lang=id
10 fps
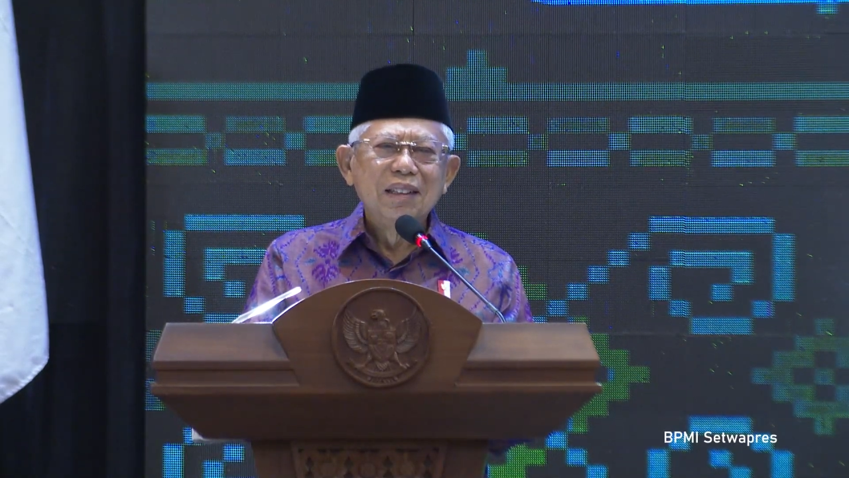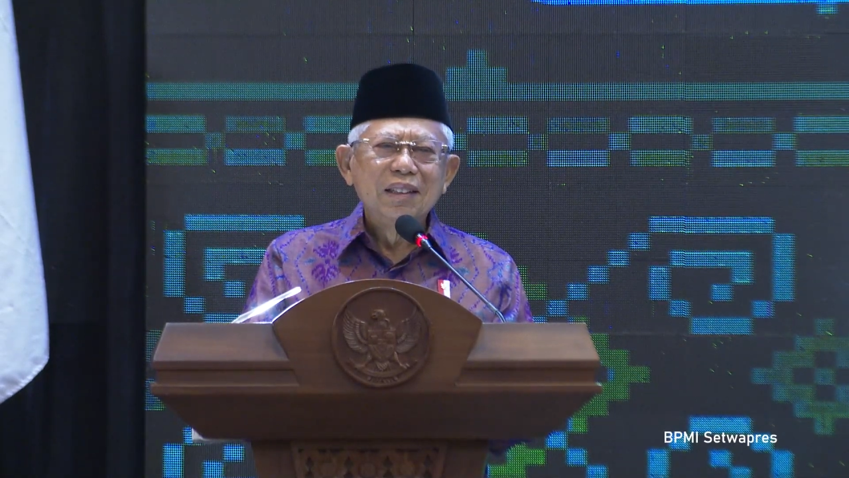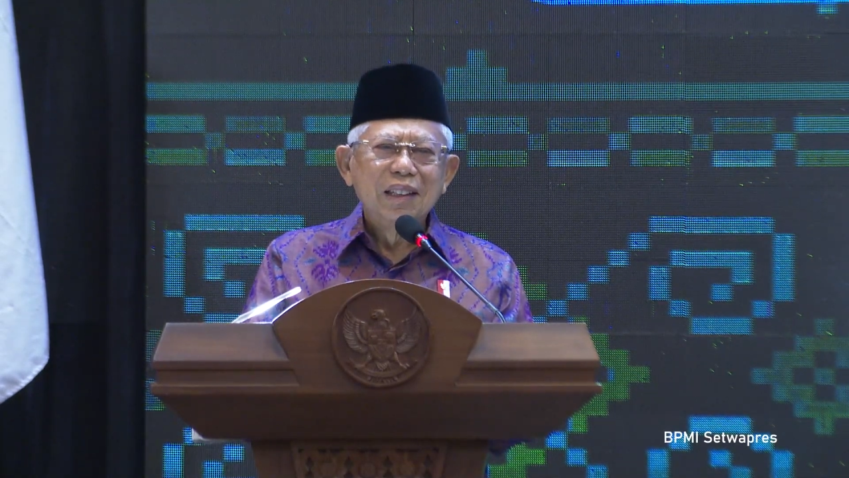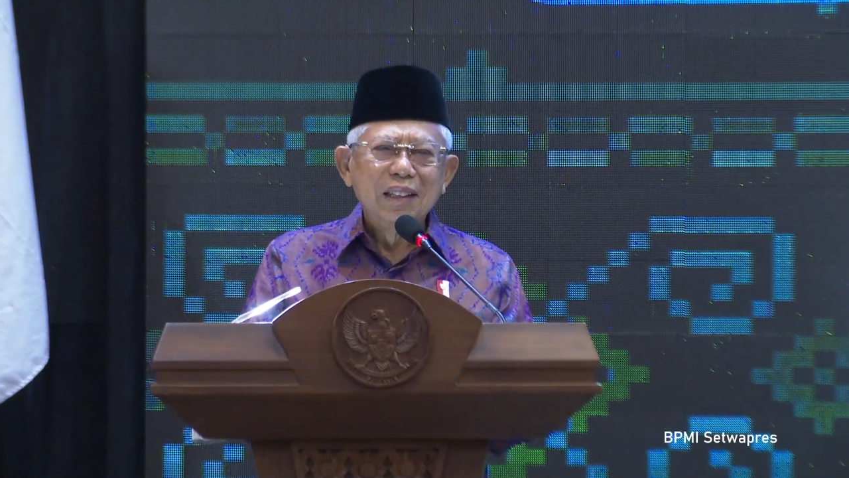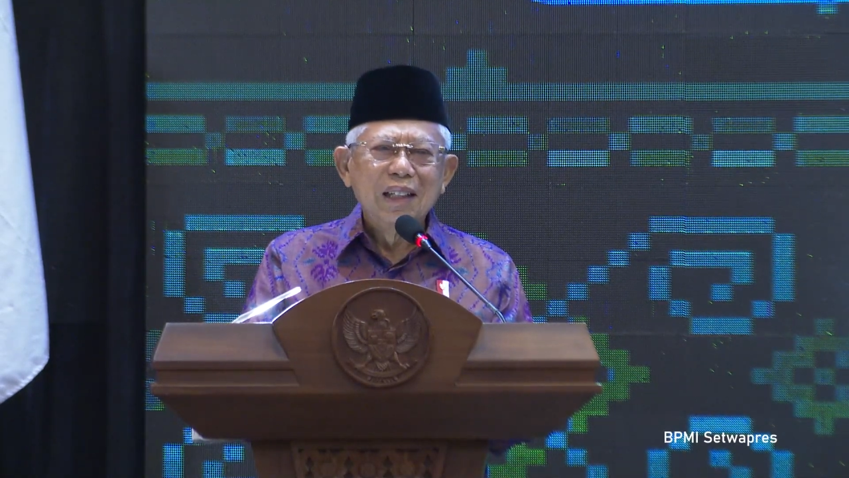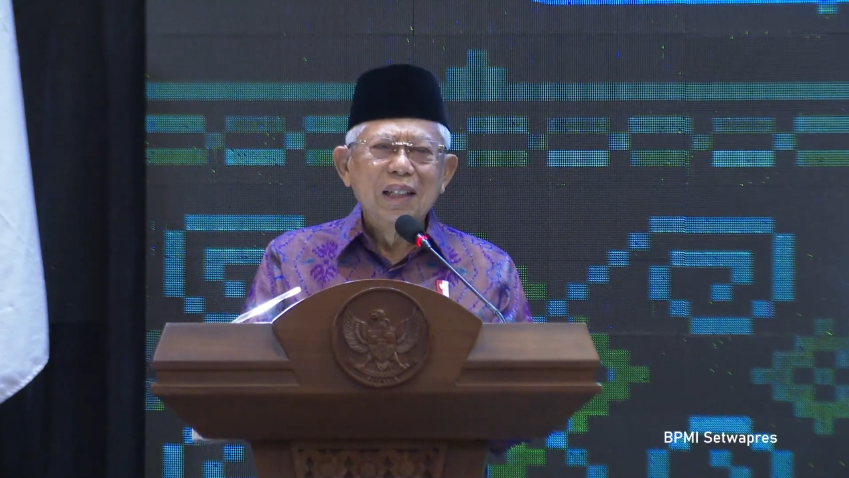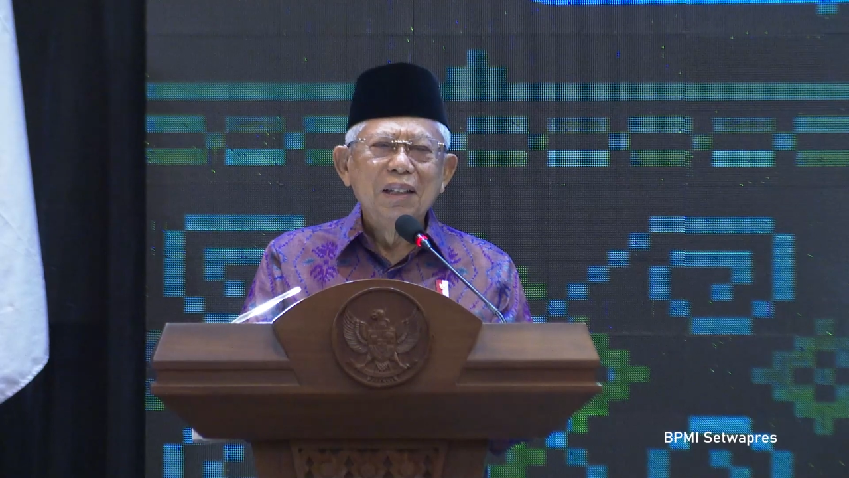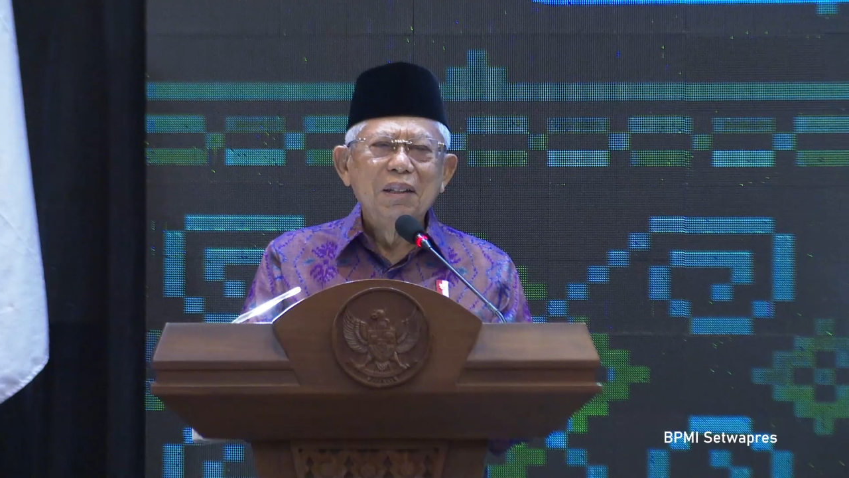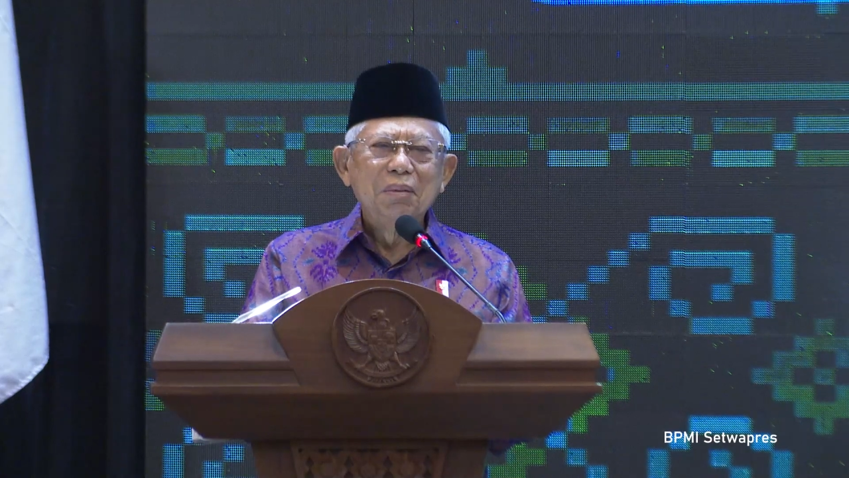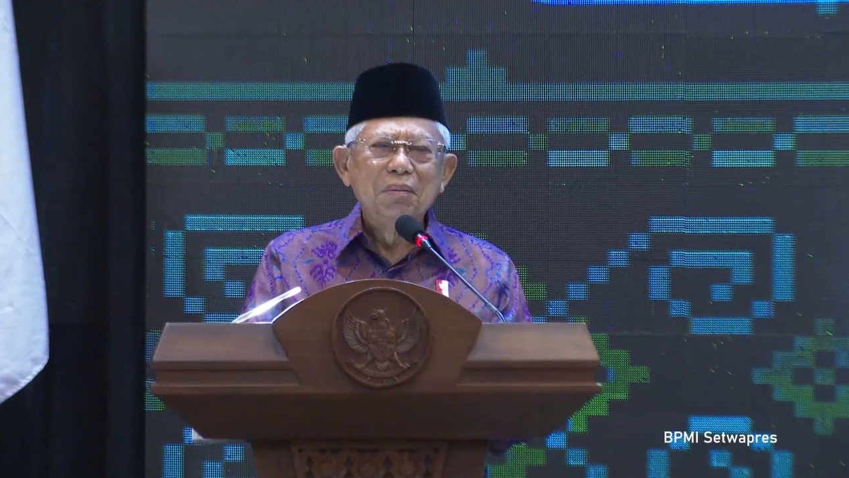
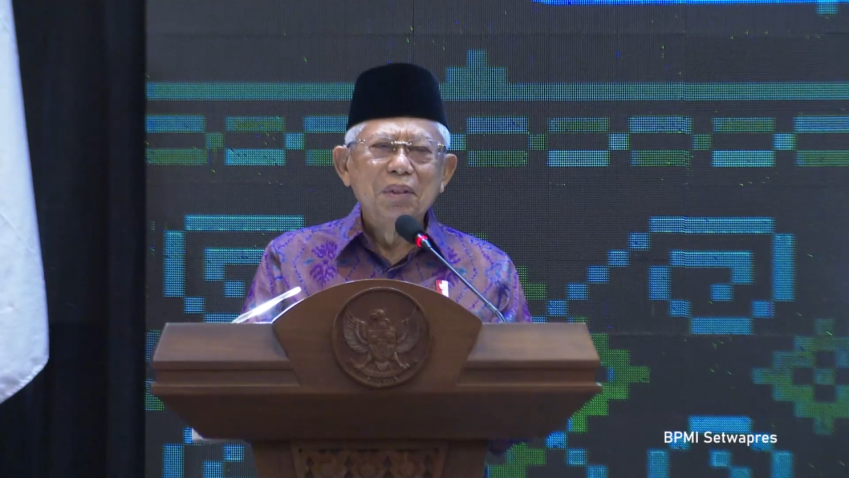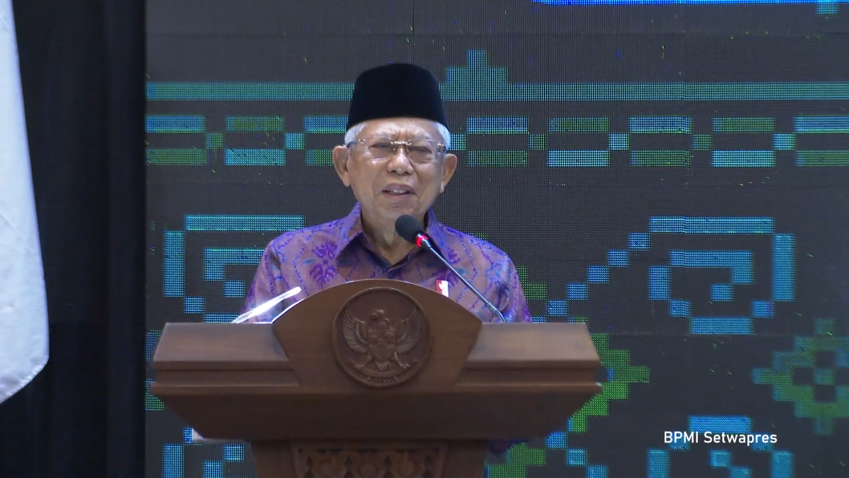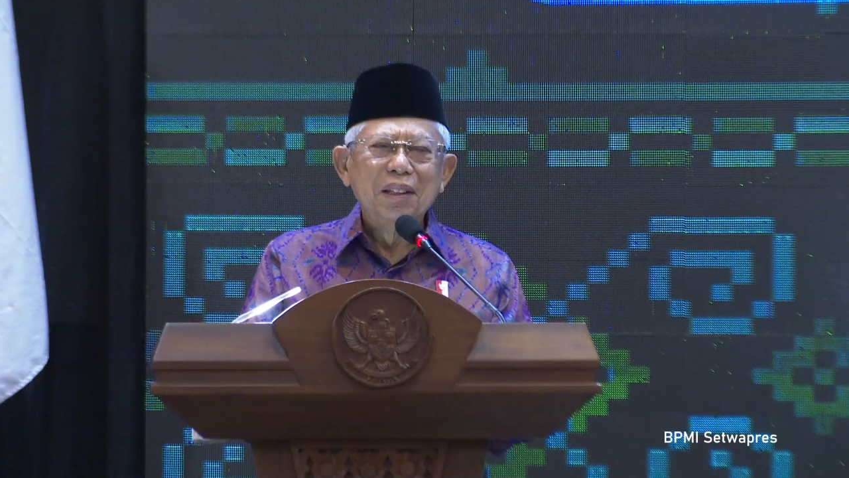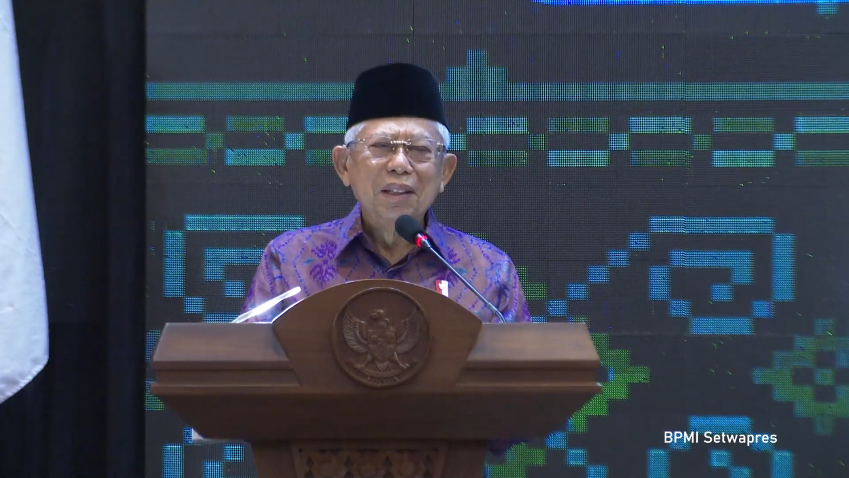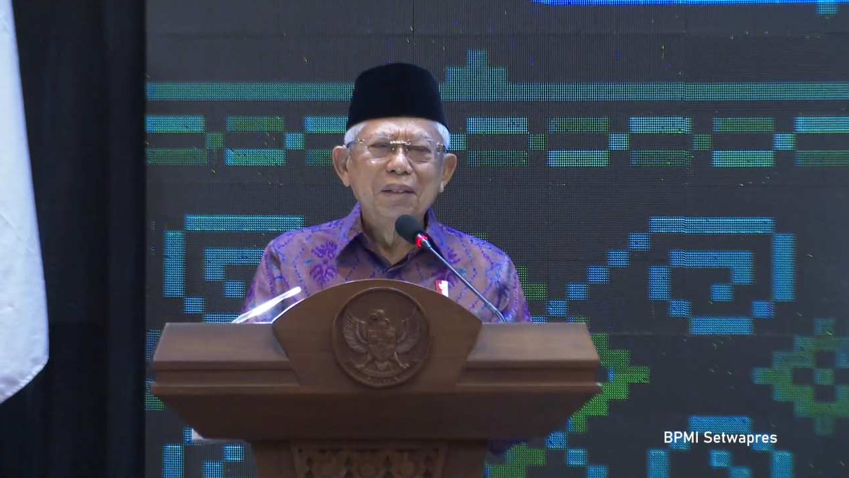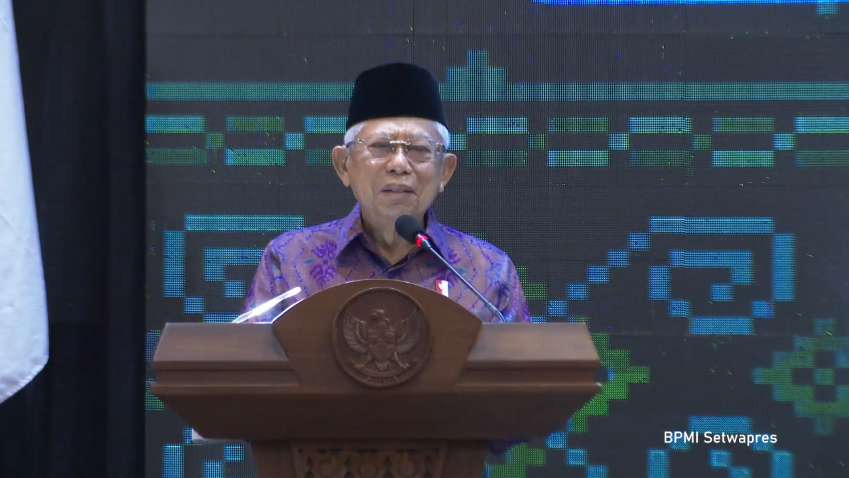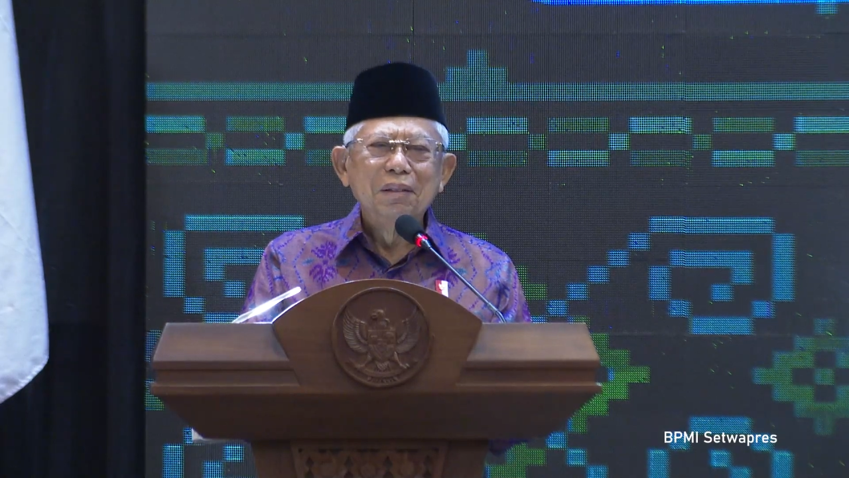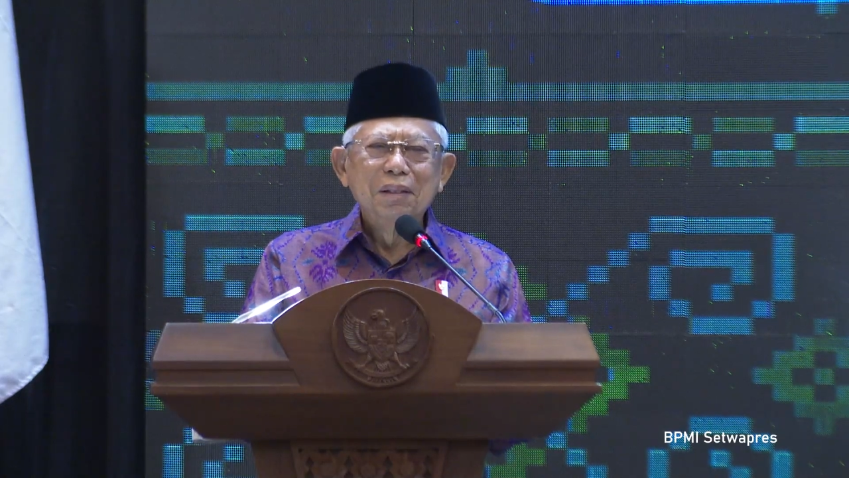saya memberikan